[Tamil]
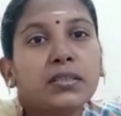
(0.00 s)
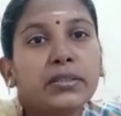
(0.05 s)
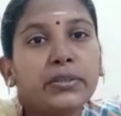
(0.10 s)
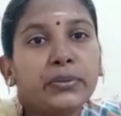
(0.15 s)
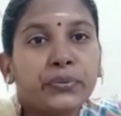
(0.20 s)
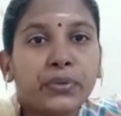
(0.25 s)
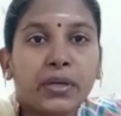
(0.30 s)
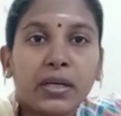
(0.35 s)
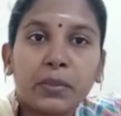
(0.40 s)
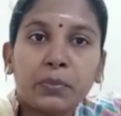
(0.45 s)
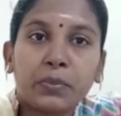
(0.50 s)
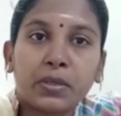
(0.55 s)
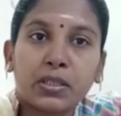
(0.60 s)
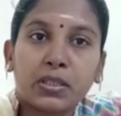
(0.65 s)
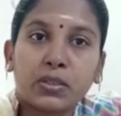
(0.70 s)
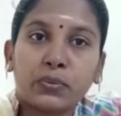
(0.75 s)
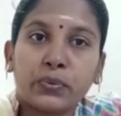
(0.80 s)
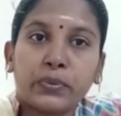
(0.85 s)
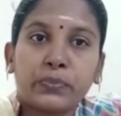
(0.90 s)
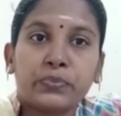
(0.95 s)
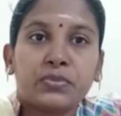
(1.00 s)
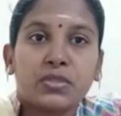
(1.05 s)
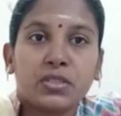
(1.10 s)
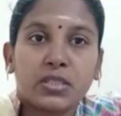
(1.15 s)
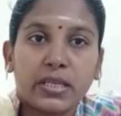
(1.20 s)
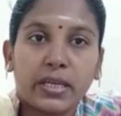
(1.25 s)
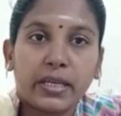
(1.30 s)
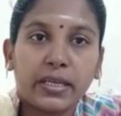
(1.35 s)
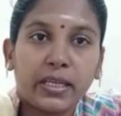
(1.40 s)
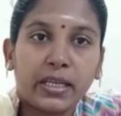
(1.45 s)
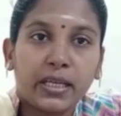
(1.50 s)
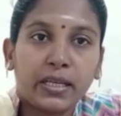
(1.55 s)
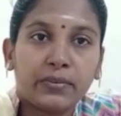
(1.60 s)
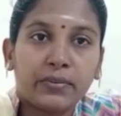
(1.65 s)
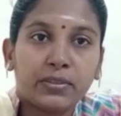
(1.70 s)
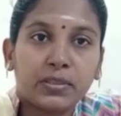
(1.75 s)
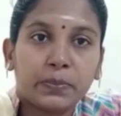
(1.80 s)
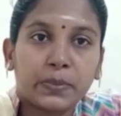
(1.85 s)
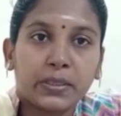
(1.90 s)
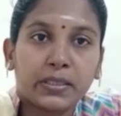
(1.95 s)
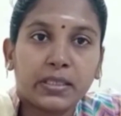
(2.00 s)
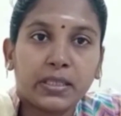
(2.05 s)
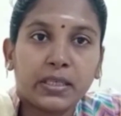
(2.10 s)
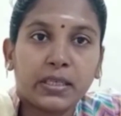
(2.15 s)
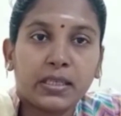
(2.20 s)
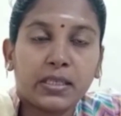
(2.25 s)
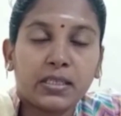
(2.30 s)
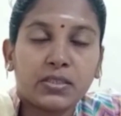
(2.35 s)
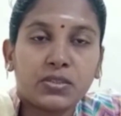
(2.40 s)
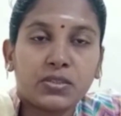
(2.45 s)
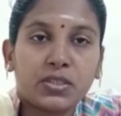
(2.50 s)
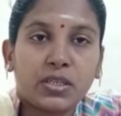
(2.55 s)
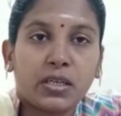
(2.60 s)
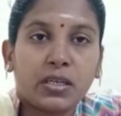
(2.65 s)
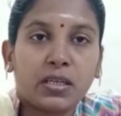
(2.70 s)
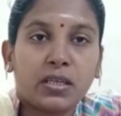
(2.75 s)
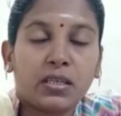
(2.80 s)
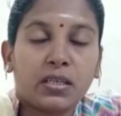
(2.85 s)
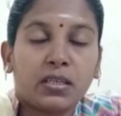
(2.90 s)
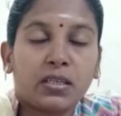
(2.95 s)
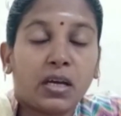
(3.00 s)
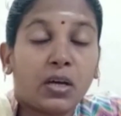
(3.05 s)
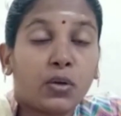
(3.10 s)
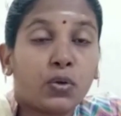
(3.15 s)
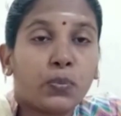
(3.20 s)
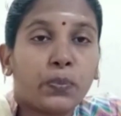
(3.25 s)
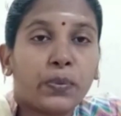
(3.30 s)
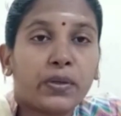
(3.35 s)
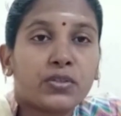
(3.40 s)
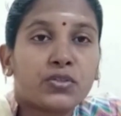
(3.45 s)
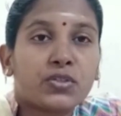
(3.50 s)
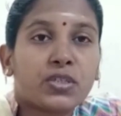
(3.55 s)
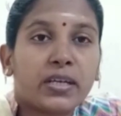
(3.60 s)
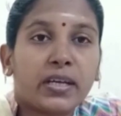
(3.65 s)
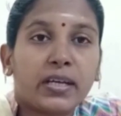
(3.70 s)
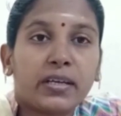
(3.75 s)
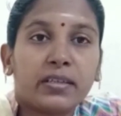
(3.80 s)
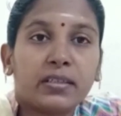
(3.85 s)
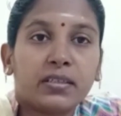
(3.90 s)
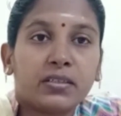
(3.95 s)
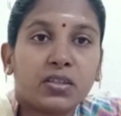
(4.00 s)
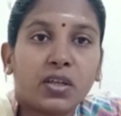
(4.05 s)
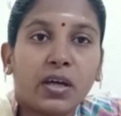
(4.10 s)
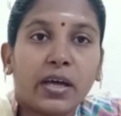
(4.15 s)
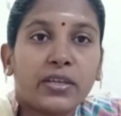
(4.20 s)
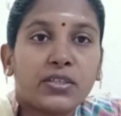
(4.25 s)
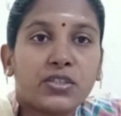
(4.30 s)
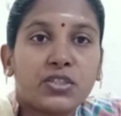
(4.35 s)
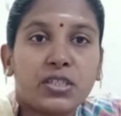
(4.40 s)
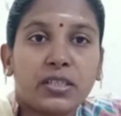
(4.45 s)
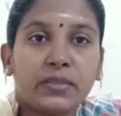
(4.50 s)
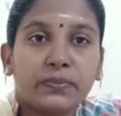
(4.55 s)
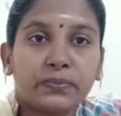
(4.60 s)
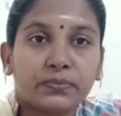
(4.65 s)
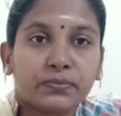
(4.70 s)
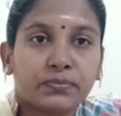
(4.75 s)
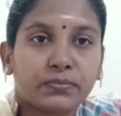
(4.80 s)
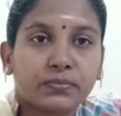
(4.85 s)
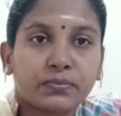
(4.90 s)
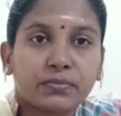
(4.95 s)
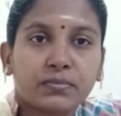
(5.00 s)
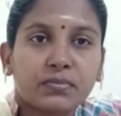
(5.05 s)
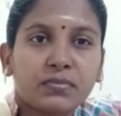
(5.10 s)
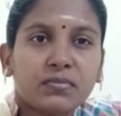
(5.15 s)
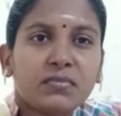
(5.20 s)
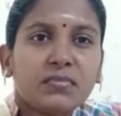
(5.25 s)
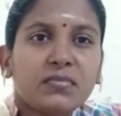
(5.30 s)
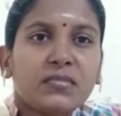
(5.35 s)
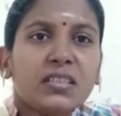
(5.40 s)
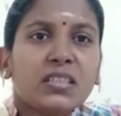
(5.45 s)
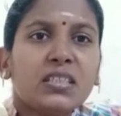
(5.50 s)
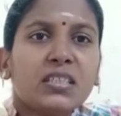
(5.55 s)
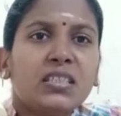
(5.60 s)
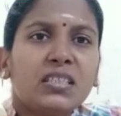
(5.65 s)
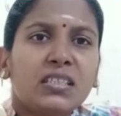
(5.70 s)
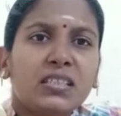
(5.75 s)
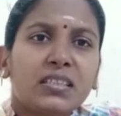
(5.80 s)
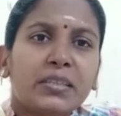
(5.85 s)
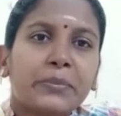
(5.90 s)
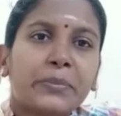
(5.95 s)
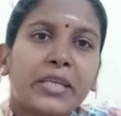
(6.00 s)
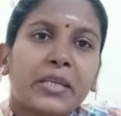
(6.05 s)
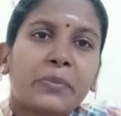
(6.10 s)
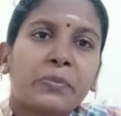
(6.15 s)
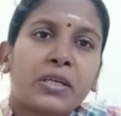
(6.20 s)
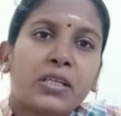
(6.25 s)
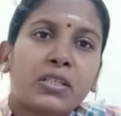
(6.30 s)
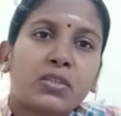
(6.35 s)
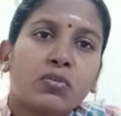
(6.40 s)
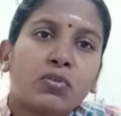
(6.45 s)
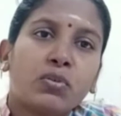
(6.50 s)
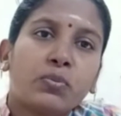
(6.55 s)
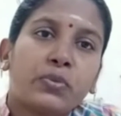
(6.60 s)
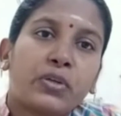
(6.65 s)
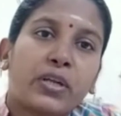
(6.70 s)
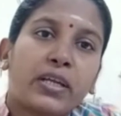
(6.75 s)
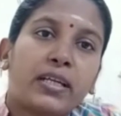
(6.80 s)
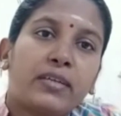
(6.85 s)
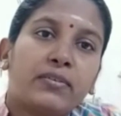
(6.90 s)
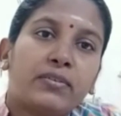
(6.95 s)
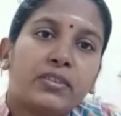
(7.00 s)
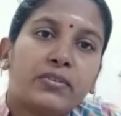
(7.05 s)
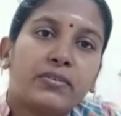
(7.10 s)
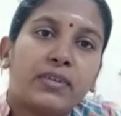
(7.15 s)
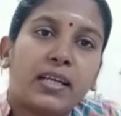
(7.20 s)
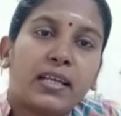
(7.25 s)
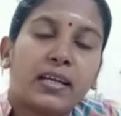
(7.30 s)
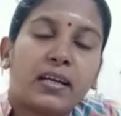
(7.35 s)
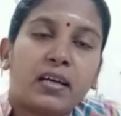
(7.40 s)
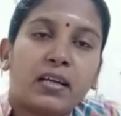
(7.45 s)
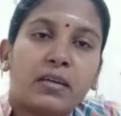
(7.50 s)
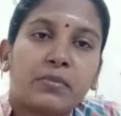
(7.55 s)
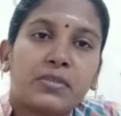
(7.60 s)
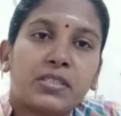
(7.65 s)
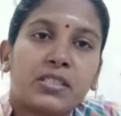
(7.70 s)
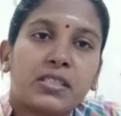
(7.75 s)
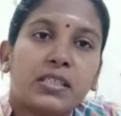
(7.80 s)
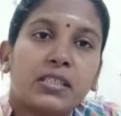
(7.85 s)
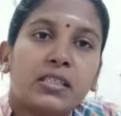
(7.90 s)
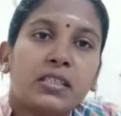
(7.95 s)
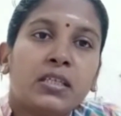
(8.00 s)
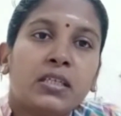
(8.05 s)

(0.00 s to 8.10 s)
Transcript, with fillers: யுனானி மருத்துவம் சைனாவில் வந்து பார்த்திங்கன்னா சே அக்குபங்க்சர் அண்டு தாய்ச்சி இந்த மாதிரி மருத்துவ முறைகள் வந்து வளர ஆரம்பிச்சிது